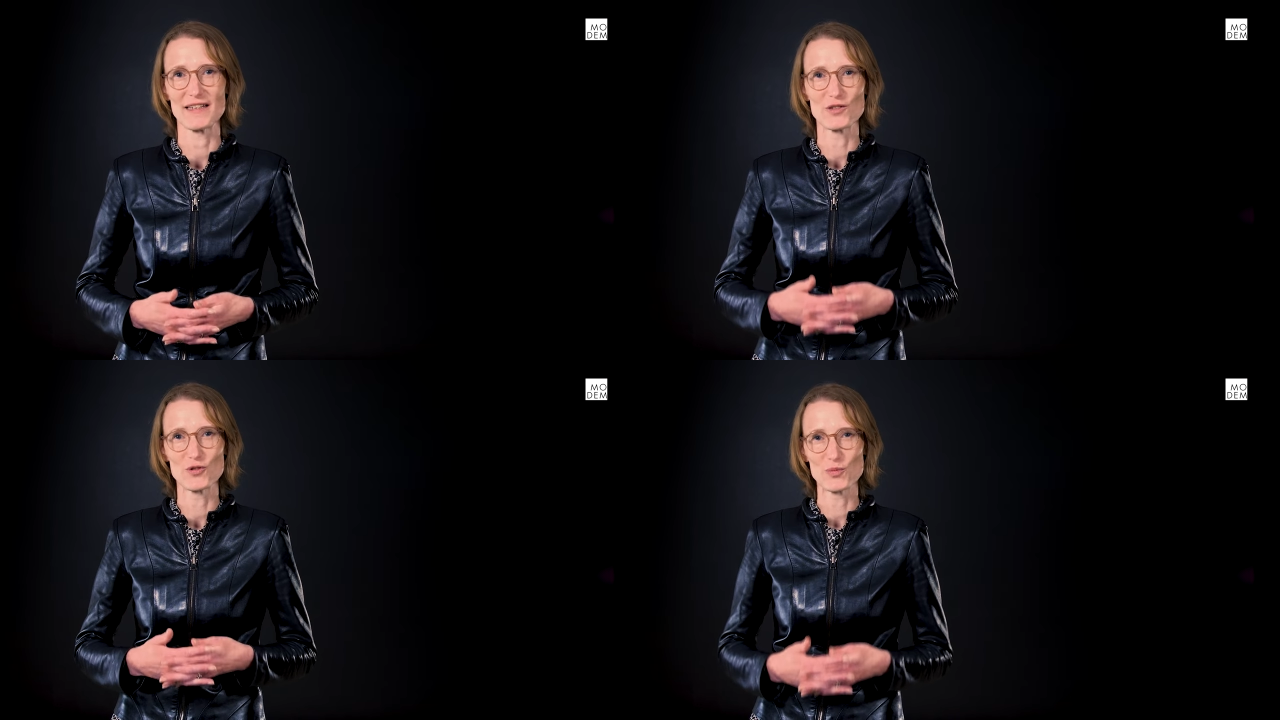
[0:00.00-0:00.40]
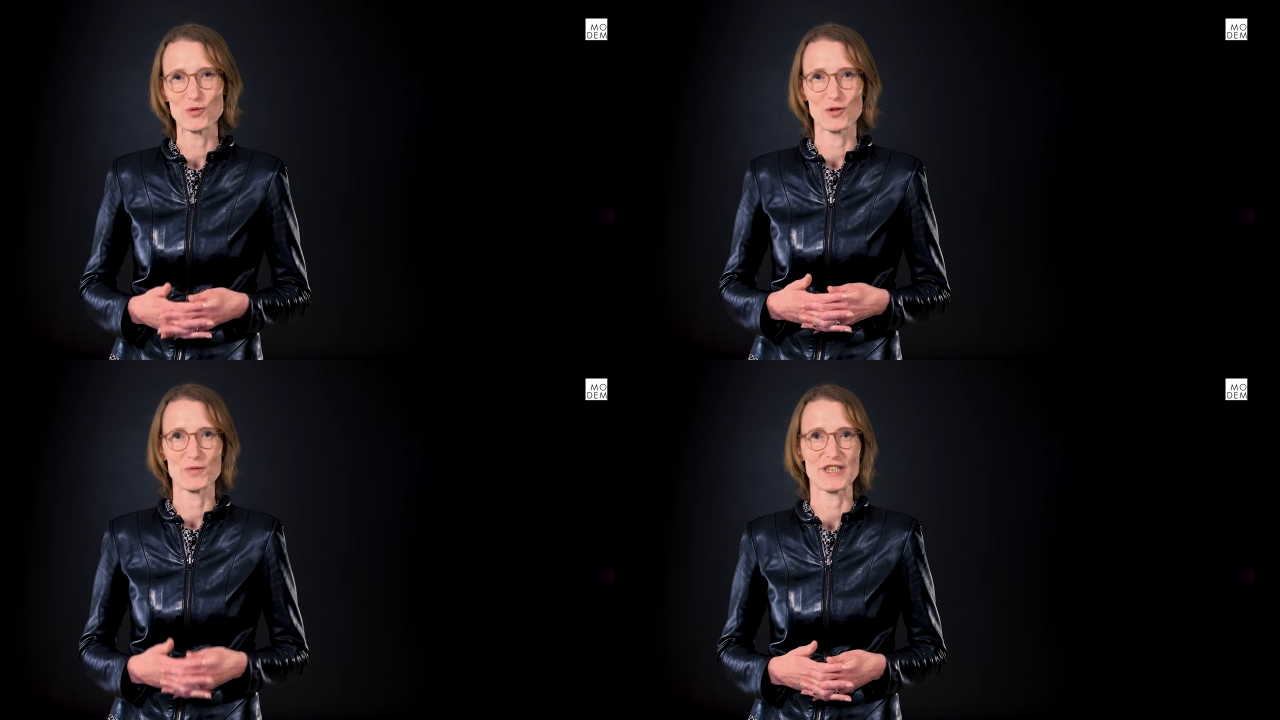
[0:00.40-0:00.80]
ils ont
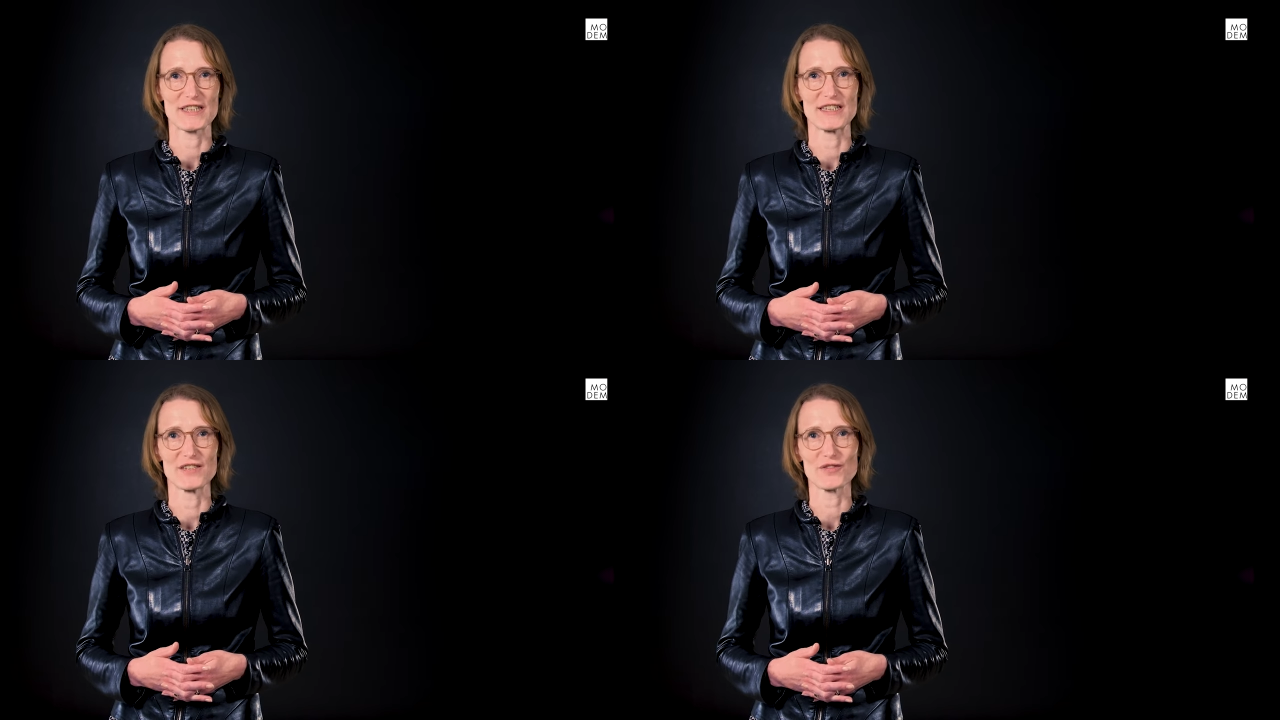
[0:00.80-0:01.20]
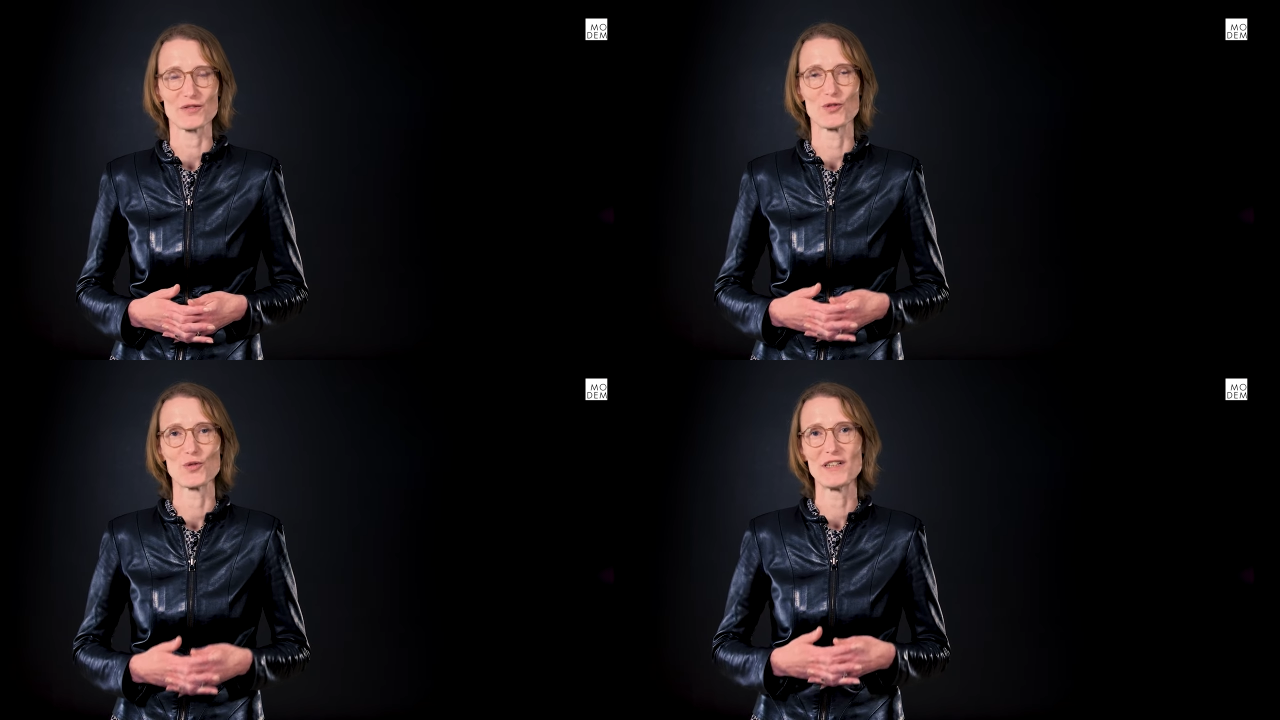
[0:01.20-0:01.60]
pour
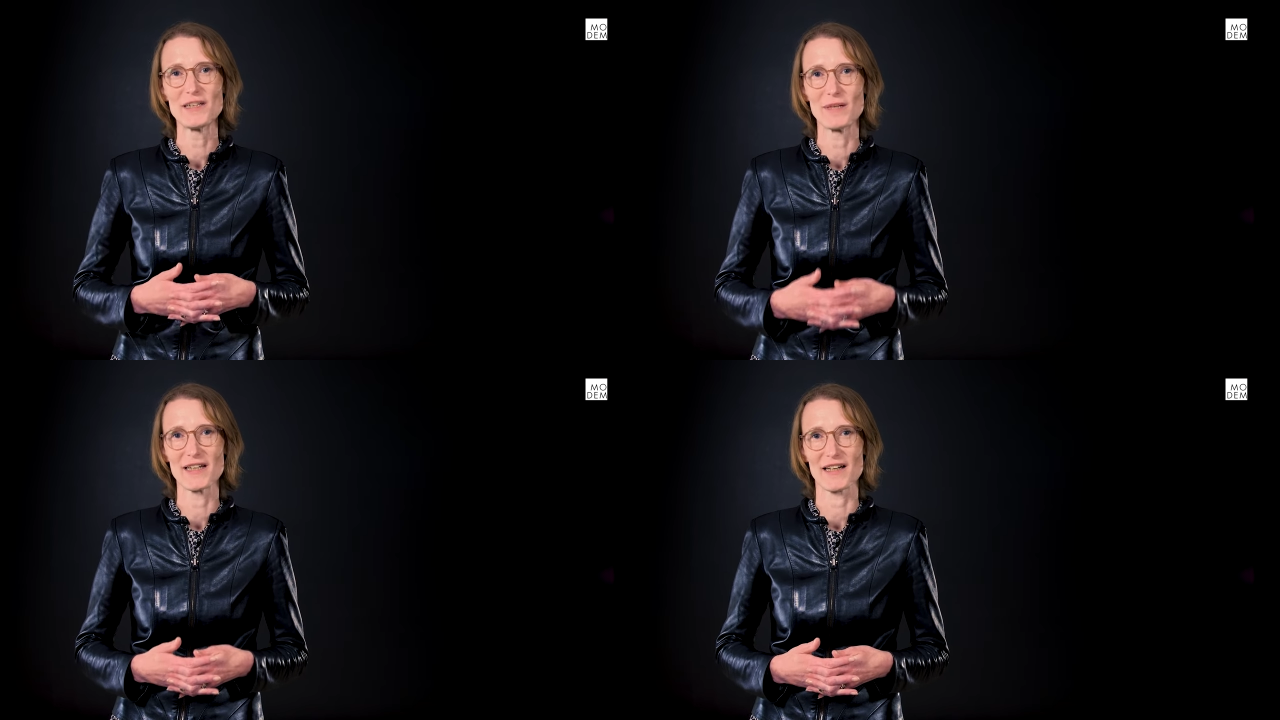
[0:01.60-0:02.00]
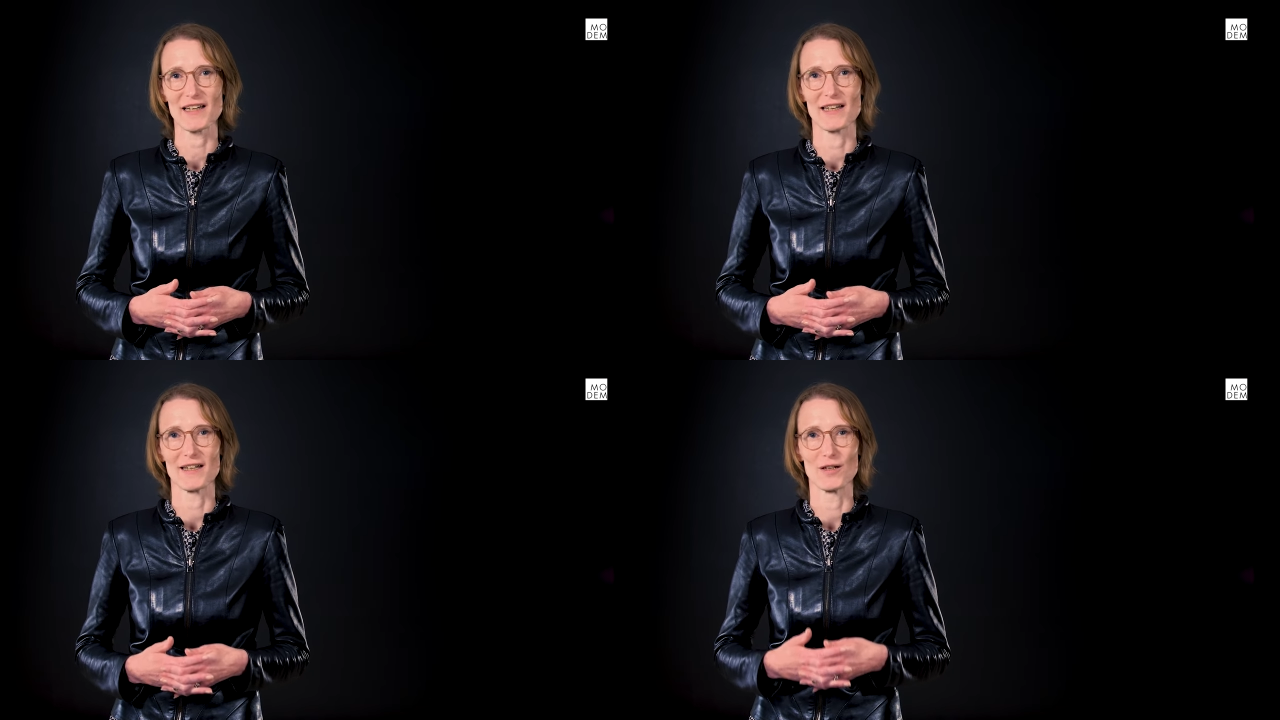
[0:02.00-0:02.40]
objectif de
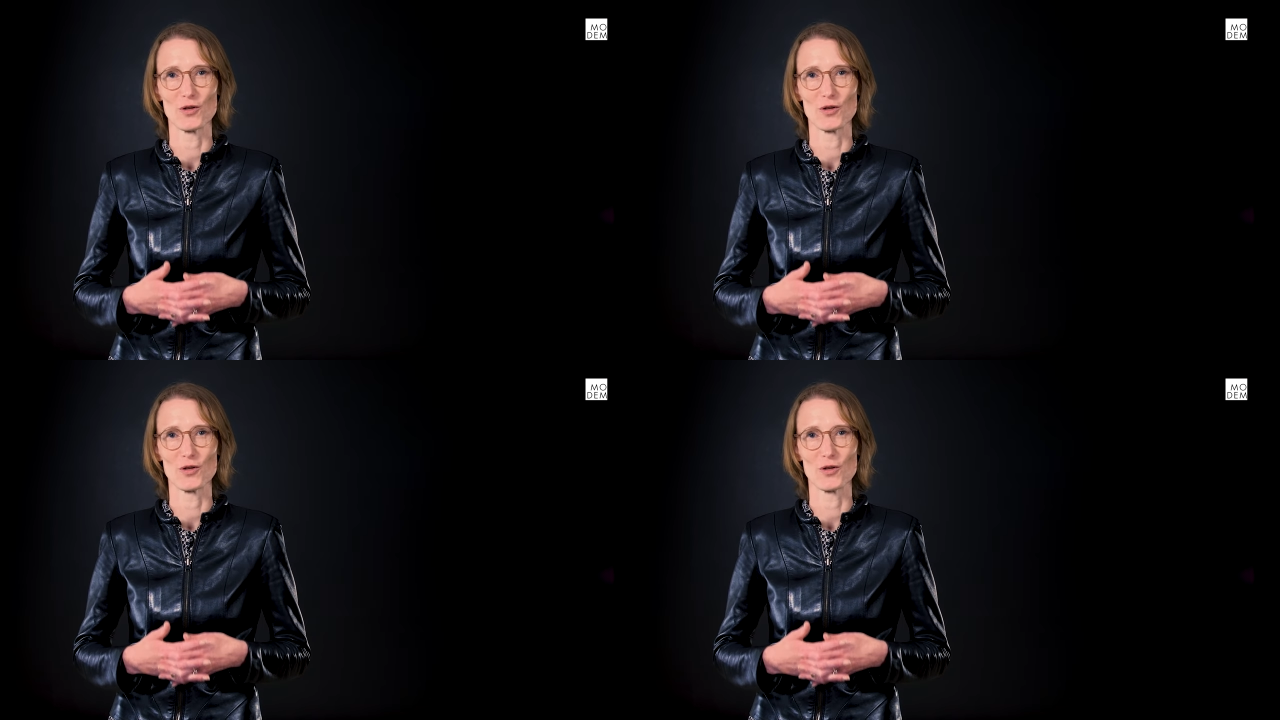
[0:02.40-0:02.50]
libérer